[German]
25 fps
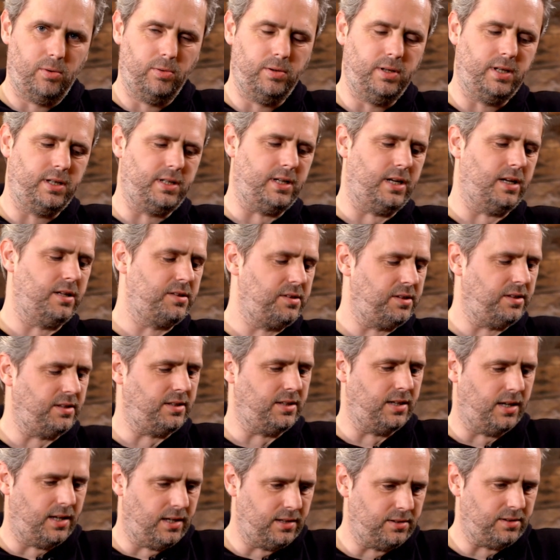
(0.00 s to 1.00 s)

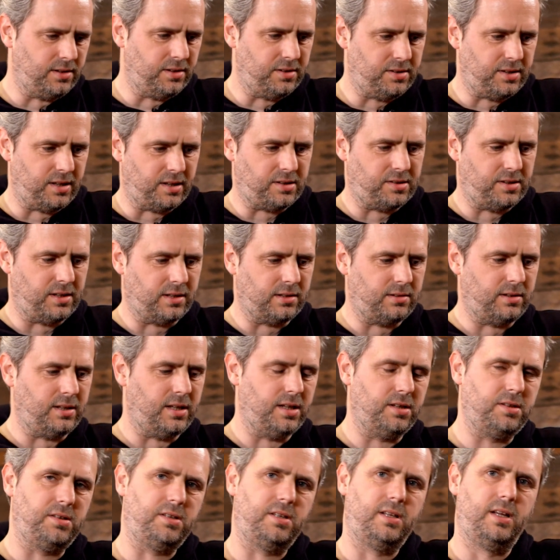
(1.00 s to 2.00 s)
180 Grad ist exakt
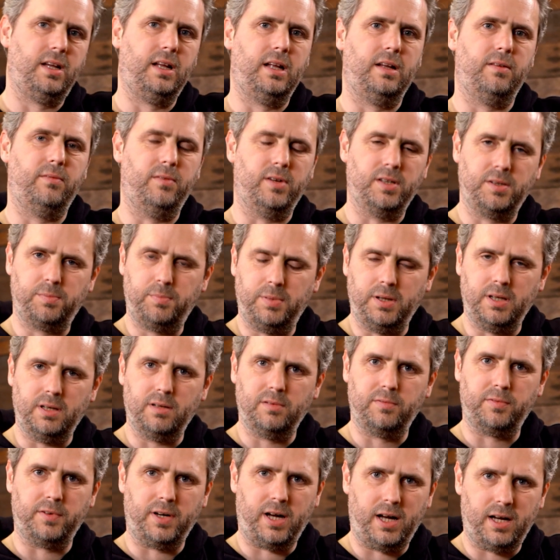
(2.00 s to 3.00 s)
das, was
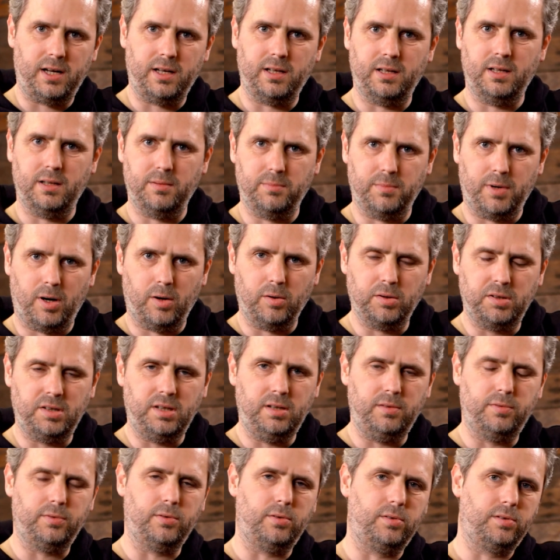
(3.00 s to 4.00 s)
BFA im
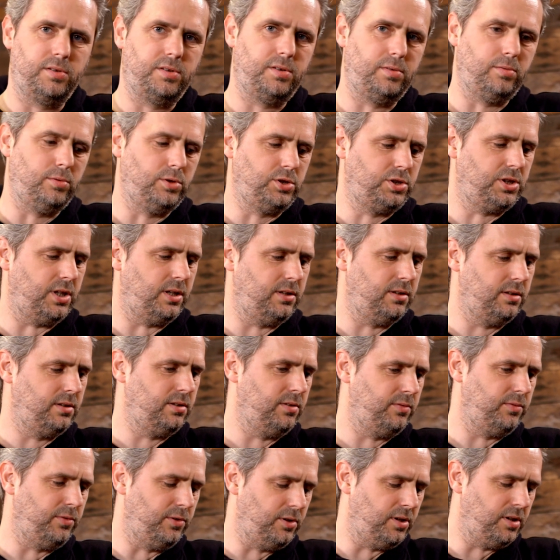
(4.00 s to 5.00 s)

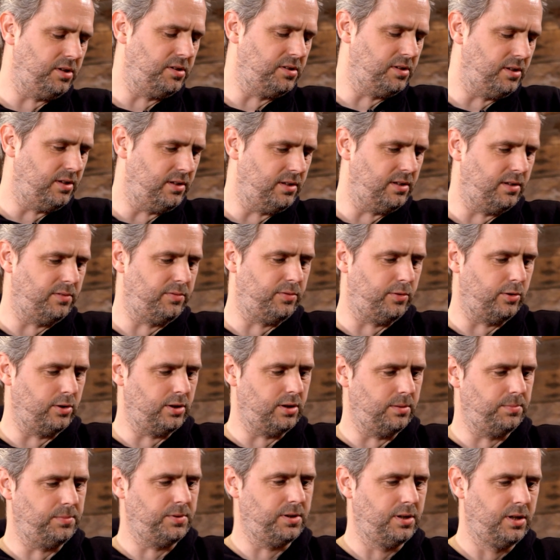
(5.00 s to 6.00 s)
Auslieferungszustand für den Zylinder
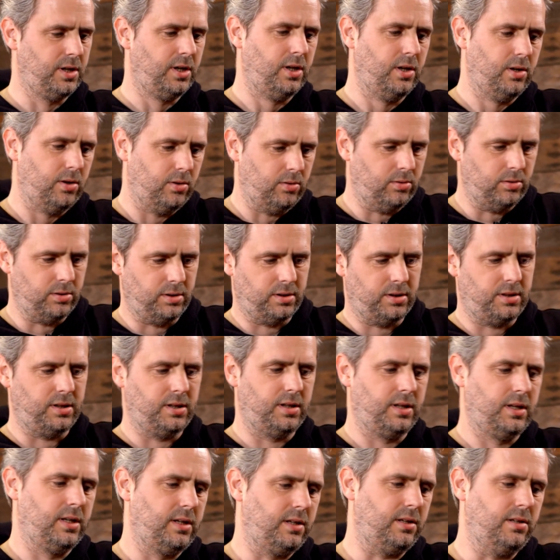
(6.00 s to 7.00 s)
vorgibt. Und
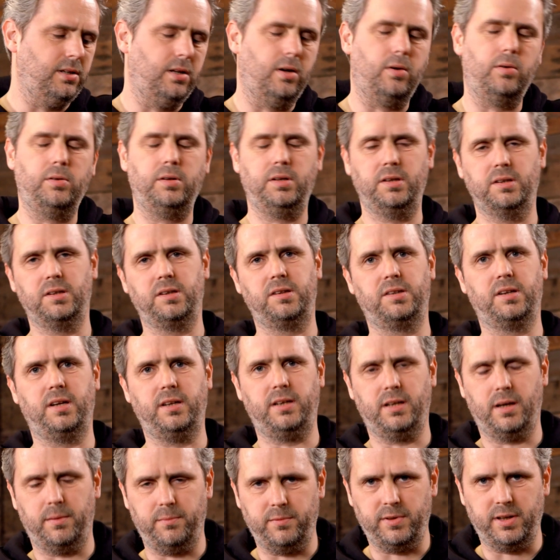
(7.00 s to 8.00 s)
genau diese
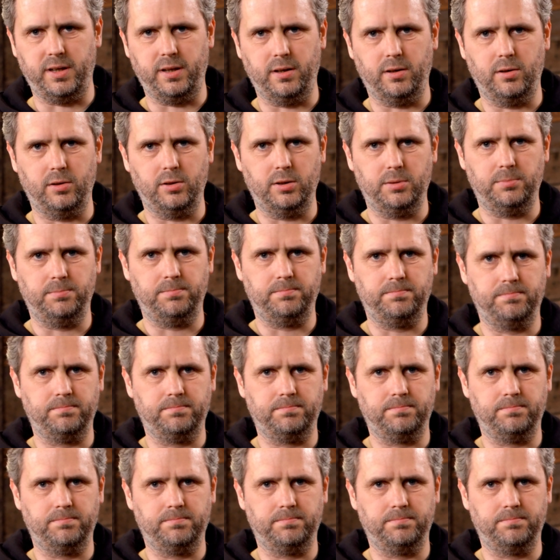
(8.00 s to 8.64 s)
Zeit haben wir hier auch.